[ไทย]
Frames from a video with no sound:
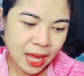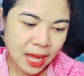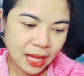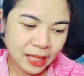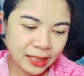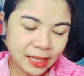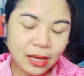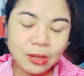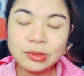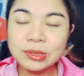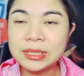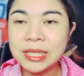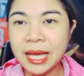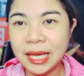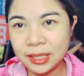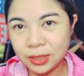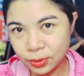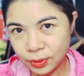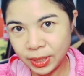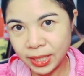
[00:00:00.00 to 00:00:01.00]
ให้เข้าใจ
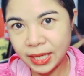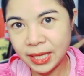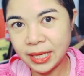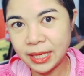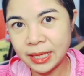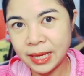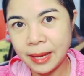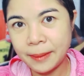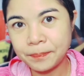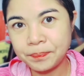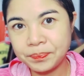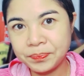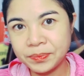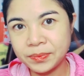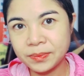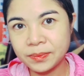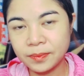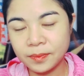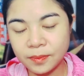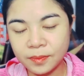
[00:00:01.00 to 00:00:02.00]
ตัวเอง
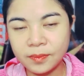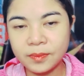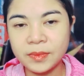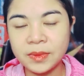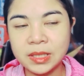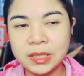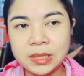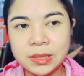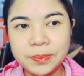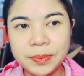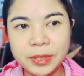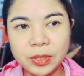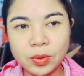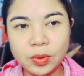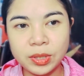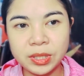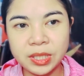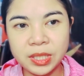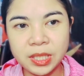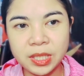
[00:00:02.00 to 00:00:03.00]
คือเป็น
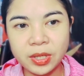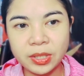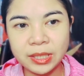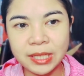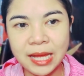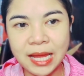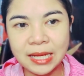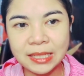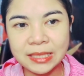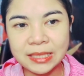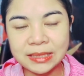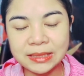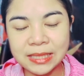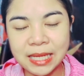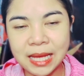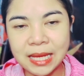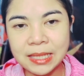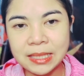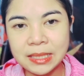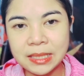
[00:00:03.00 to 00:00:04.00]
คนที่ค่อนข้างที่
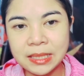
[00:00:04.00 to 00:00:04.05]
จะ